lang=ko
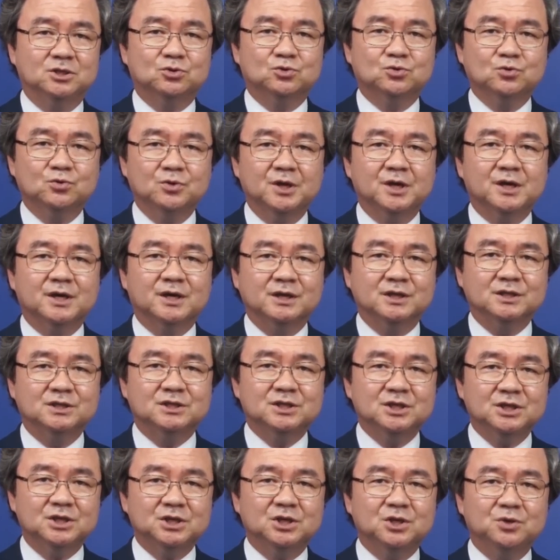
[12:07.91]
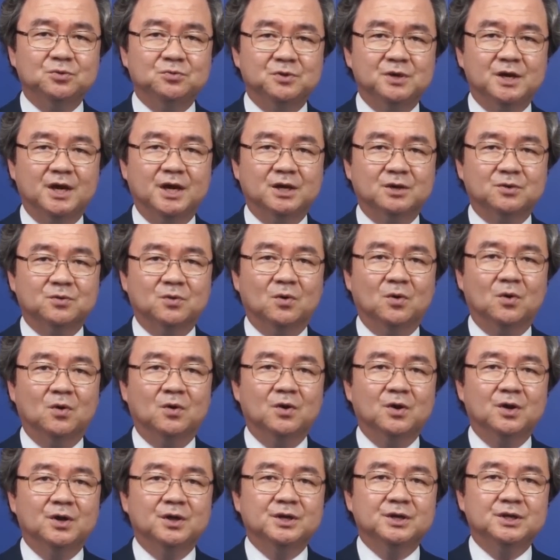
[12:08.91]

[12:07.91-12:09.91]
술이 그 찢기 위에 있고